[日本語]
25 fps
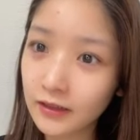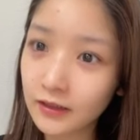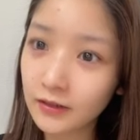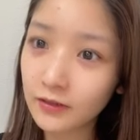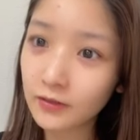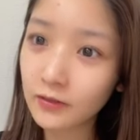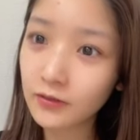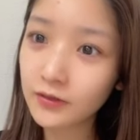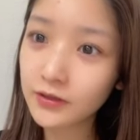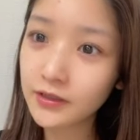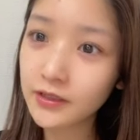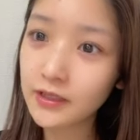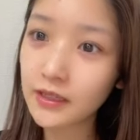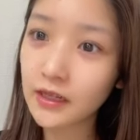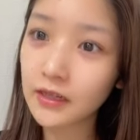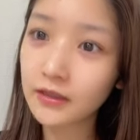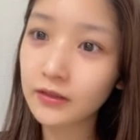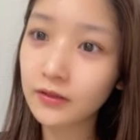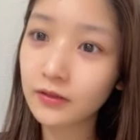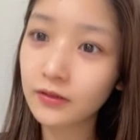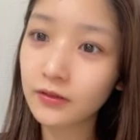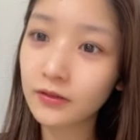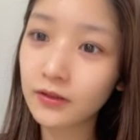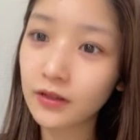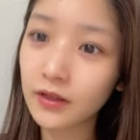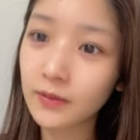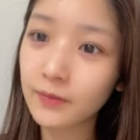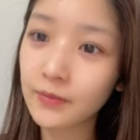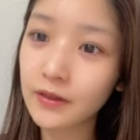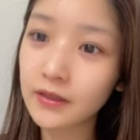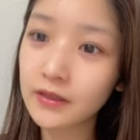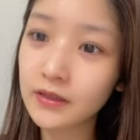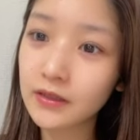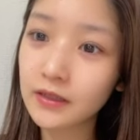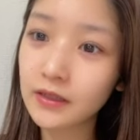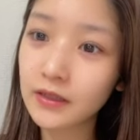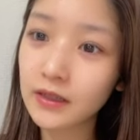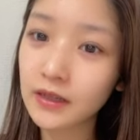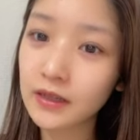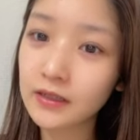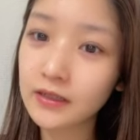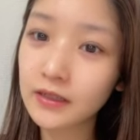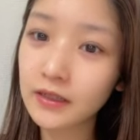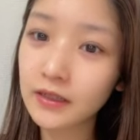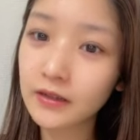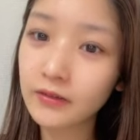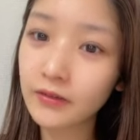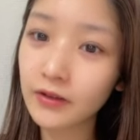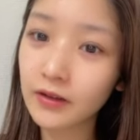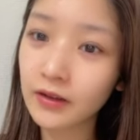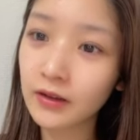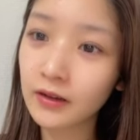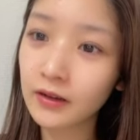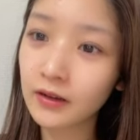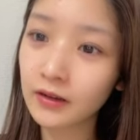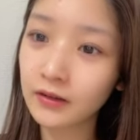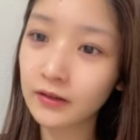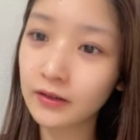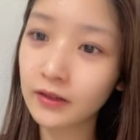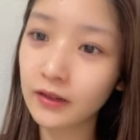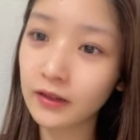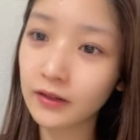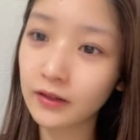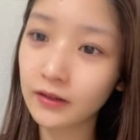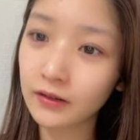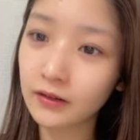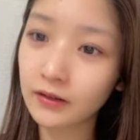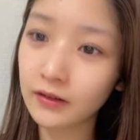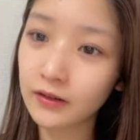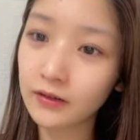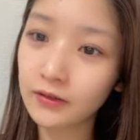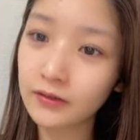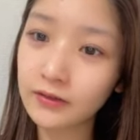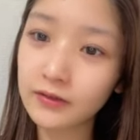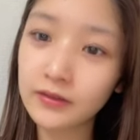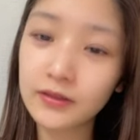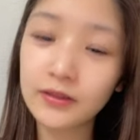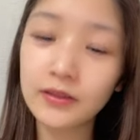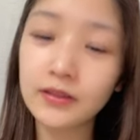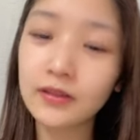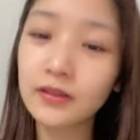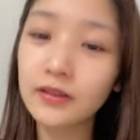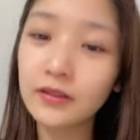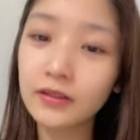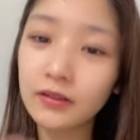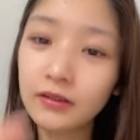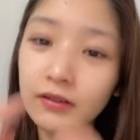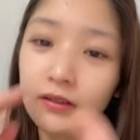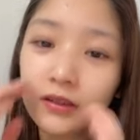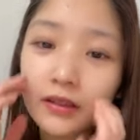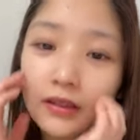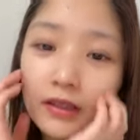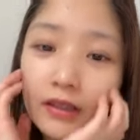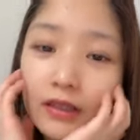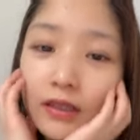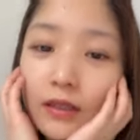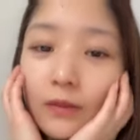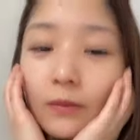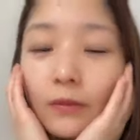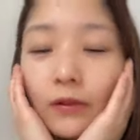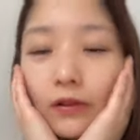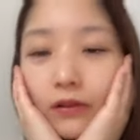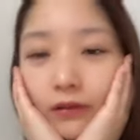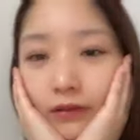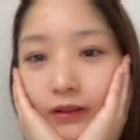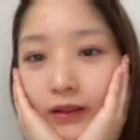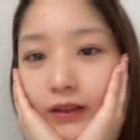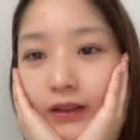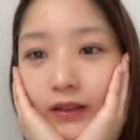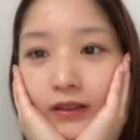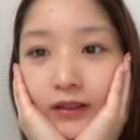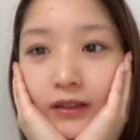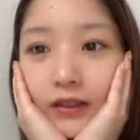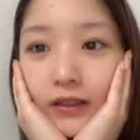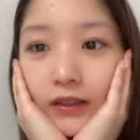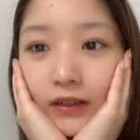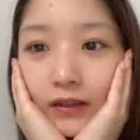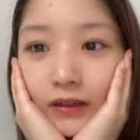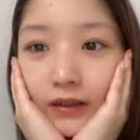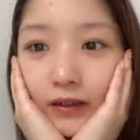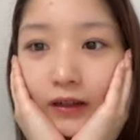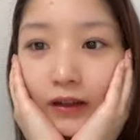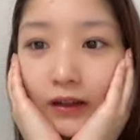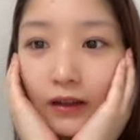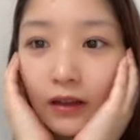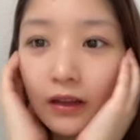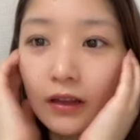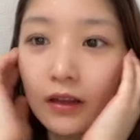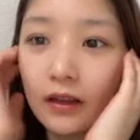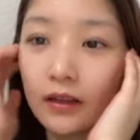コンサートの時別に痩せてはなかったんだよね普通のいつもの私だった